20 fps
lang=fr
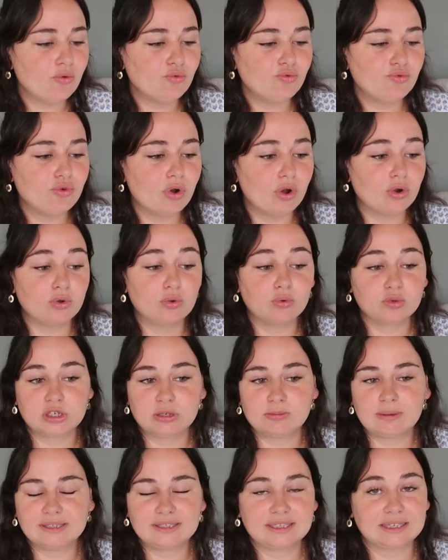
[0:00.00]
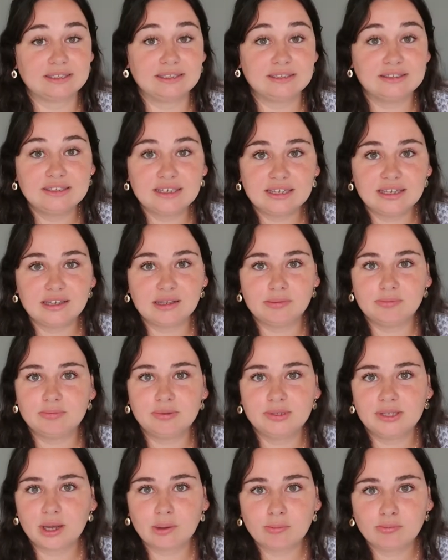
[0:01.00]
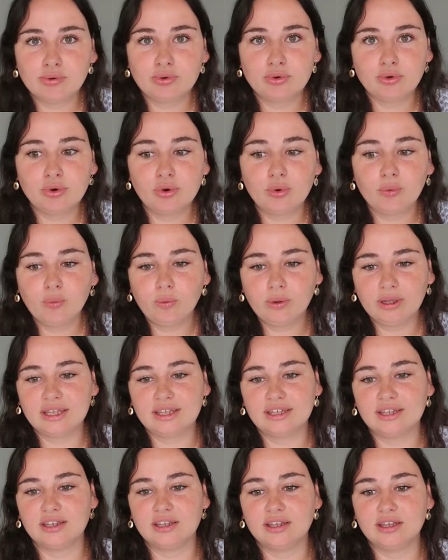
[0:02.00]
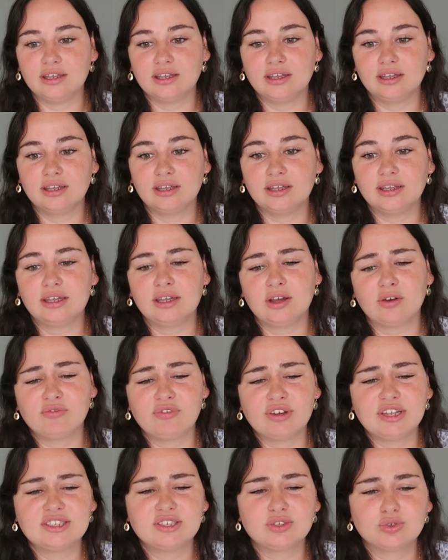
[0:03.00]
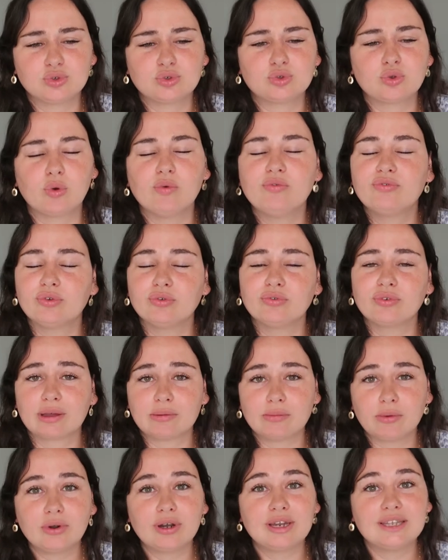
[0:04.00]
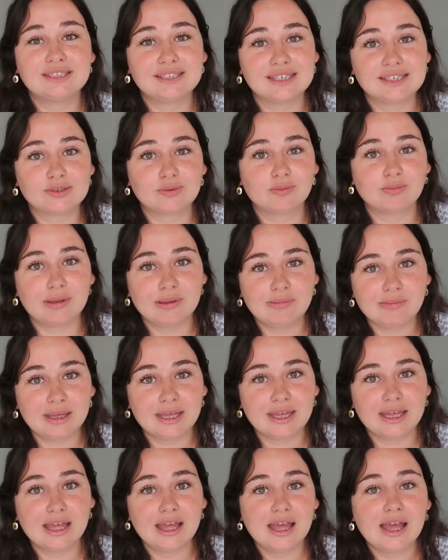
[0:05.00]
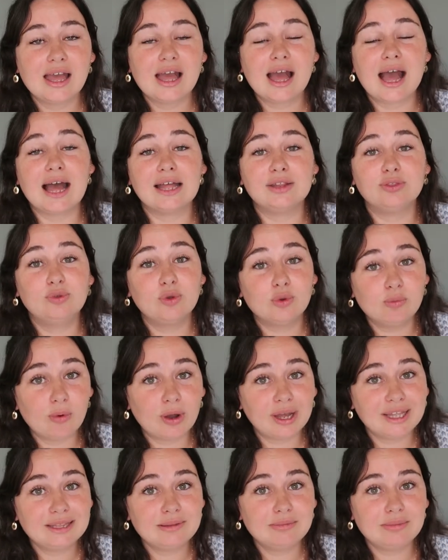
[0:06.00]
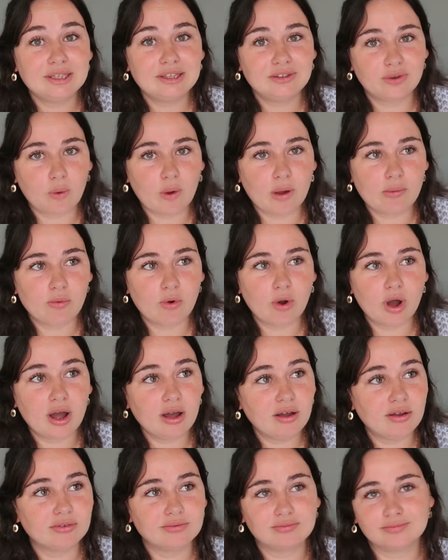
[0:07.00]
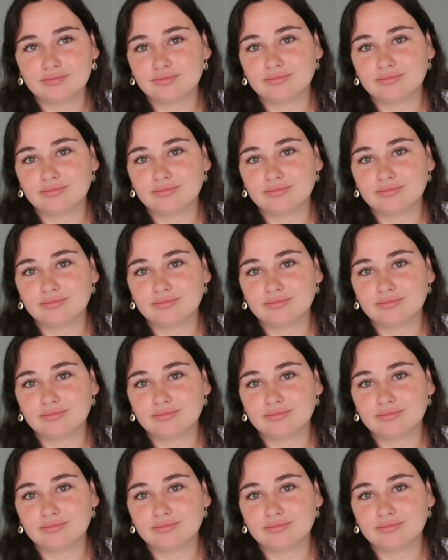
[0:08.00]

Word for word: où le congé maternité est bien plus long et, et en fait je trouve que vraiment laisser son bébé à deux mois et demi, trois mois